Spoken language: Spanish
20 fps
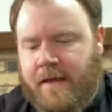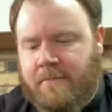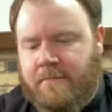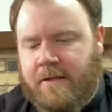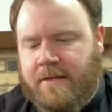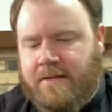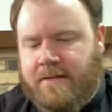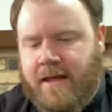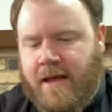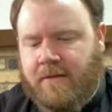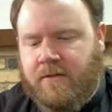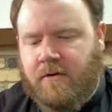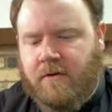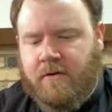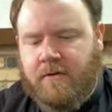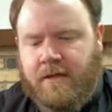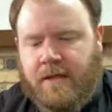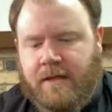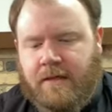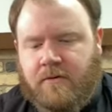
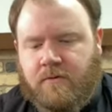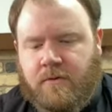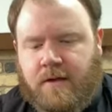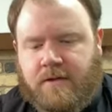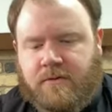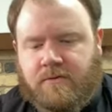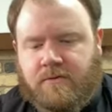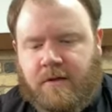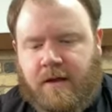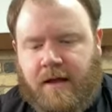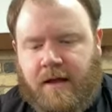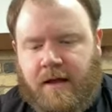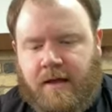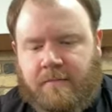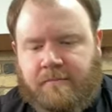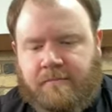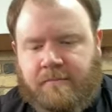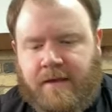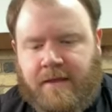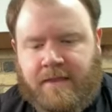pensando en nuestra
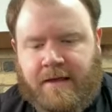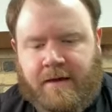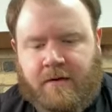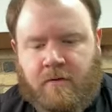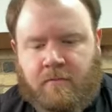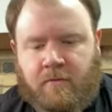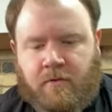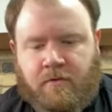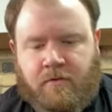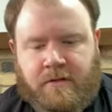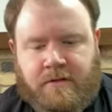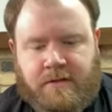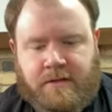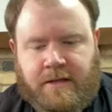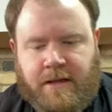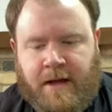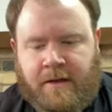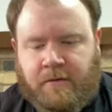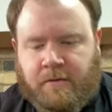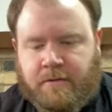vida como
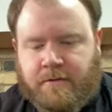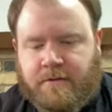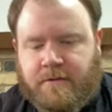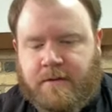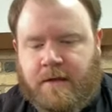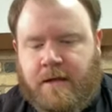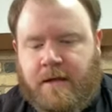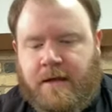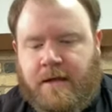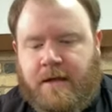cristianos,